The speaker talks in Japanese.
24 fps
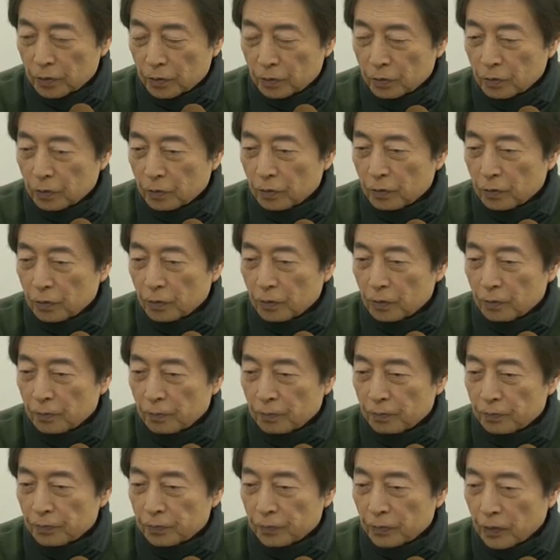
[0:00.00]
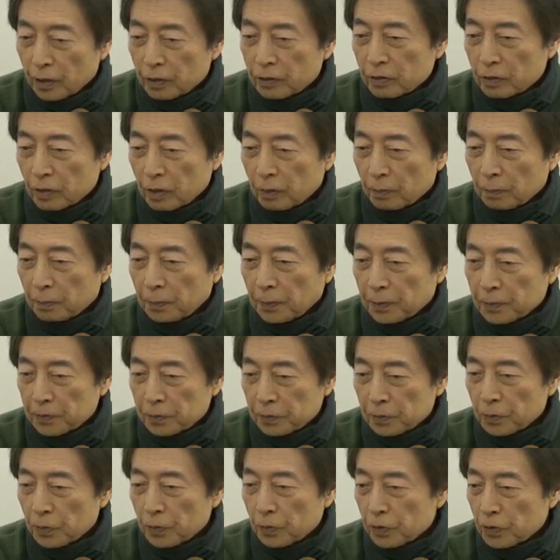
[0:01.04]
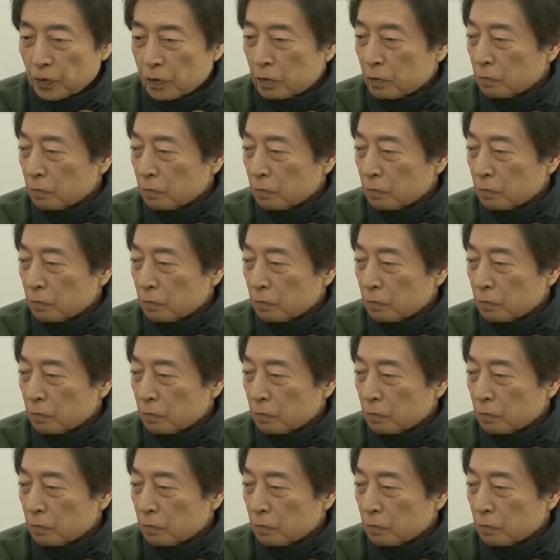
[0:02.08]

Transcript: その脱原発の